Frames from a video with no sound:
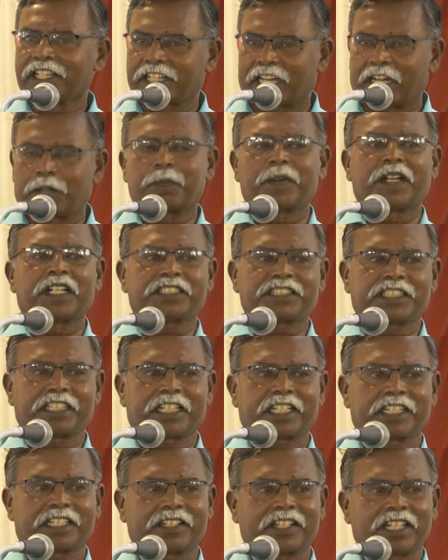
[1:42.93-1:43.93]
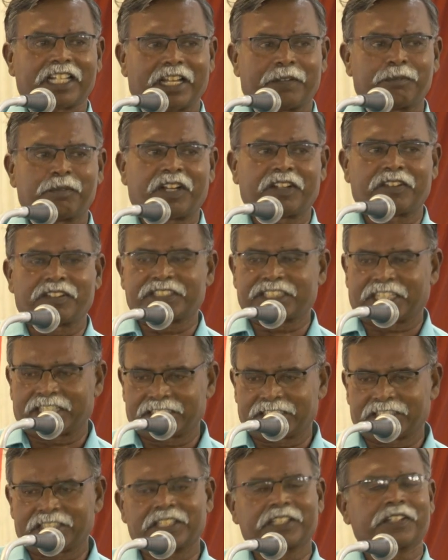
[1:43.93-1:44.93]
காப்பாட்சியர் அம்மா அவன்
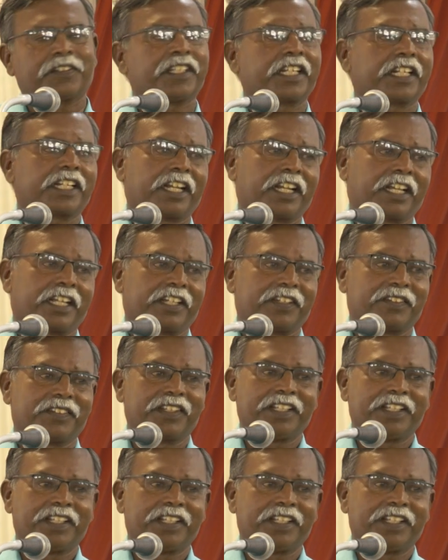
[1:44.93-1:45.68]
சதங்குது இங்கே வந்திருக்கிறாங்க